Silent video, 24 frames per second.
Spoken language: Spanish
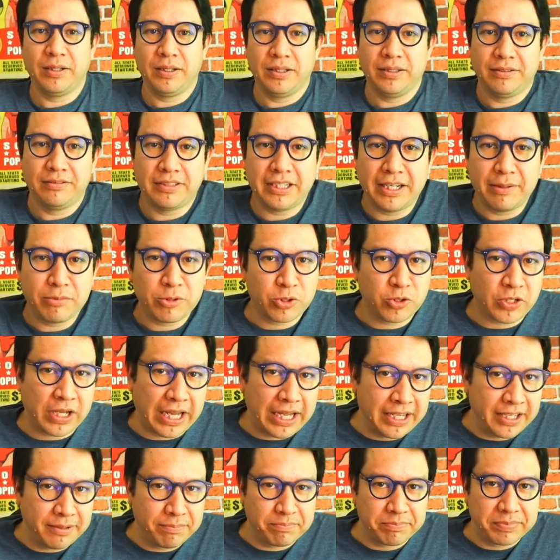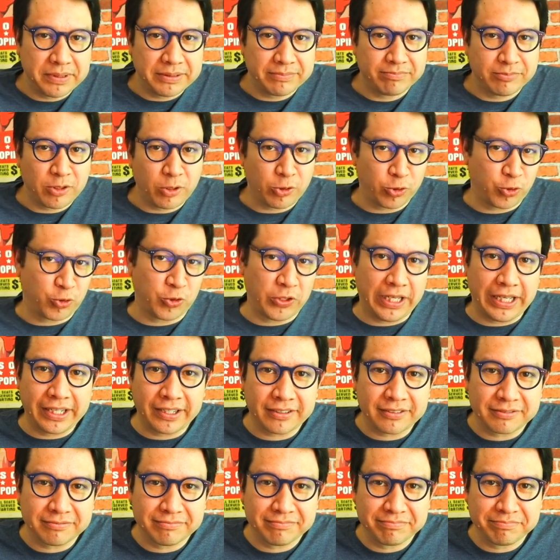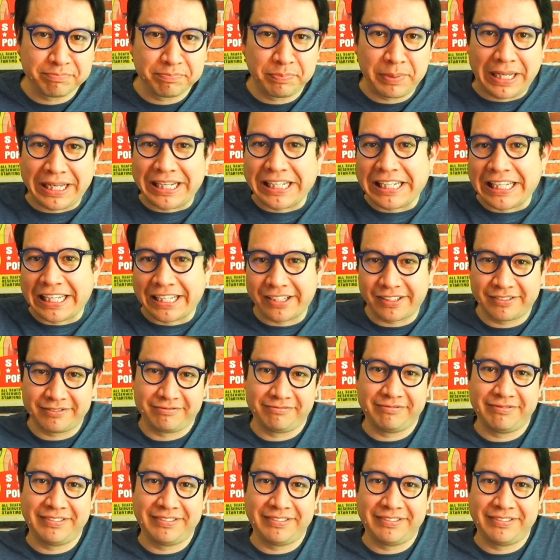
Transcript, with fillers: Tenemos hype, hostear, banear,